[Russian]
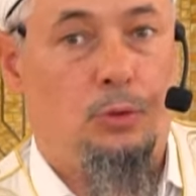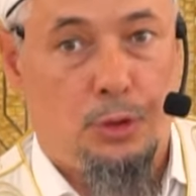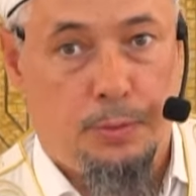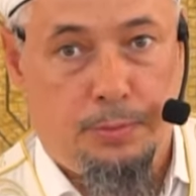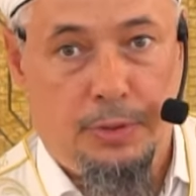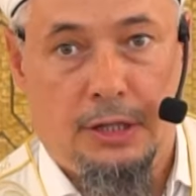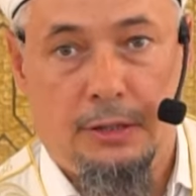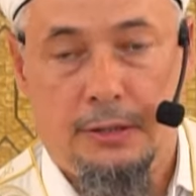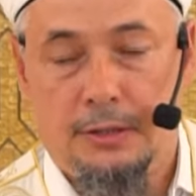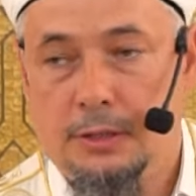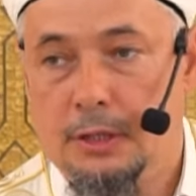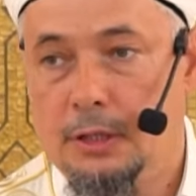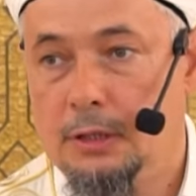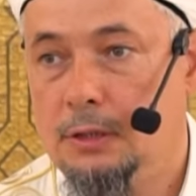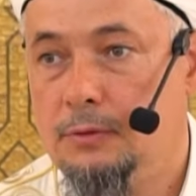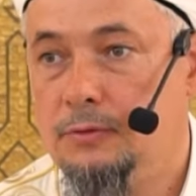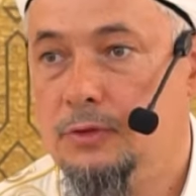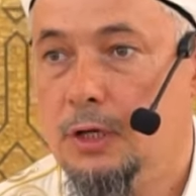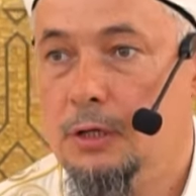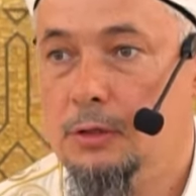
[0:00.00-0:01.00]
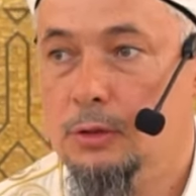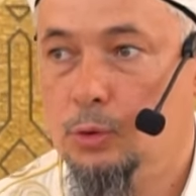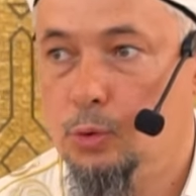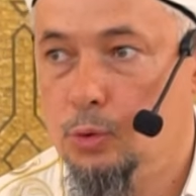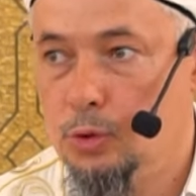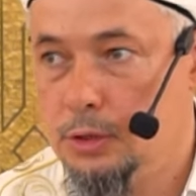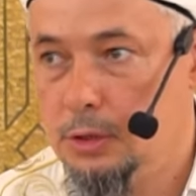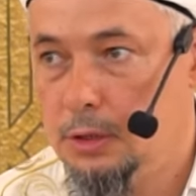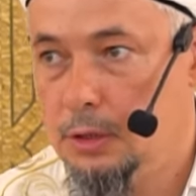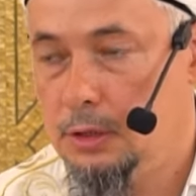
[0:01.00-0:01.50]
успел сделать все
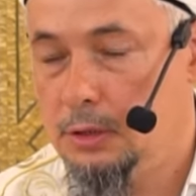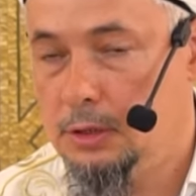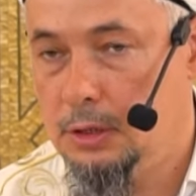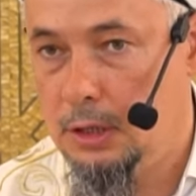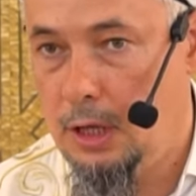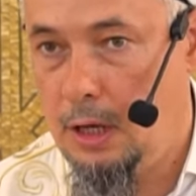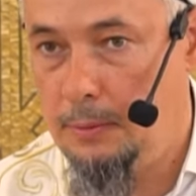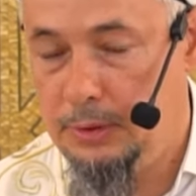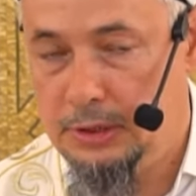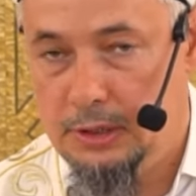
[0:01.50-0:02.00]
ненужные дела.